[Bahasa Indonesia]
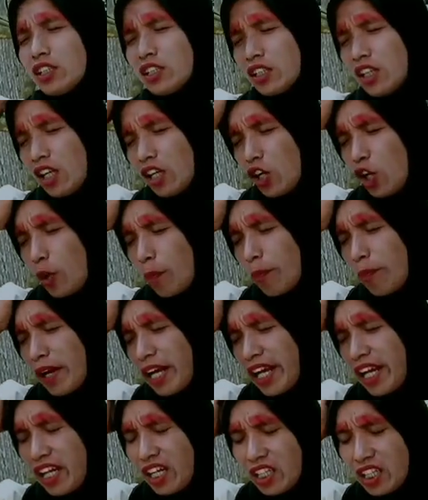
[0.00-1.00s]
tegur
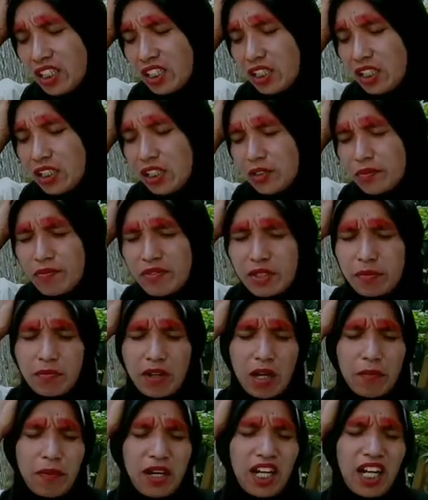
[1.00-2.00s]
kelopain.
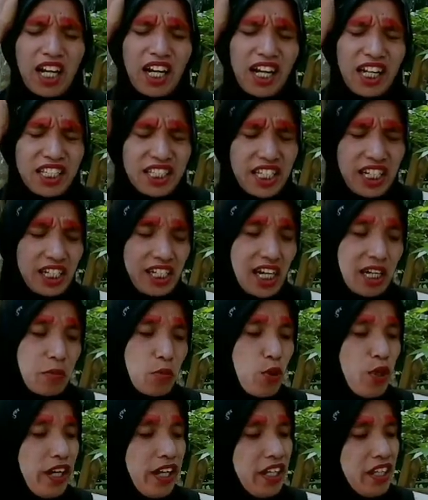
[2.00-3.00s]
Maaf pelengen cetak
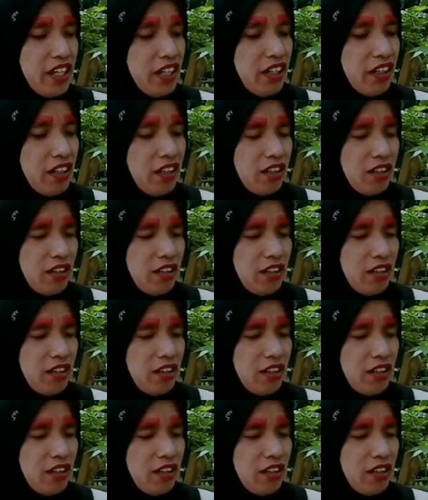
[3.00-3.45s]
mundek iya.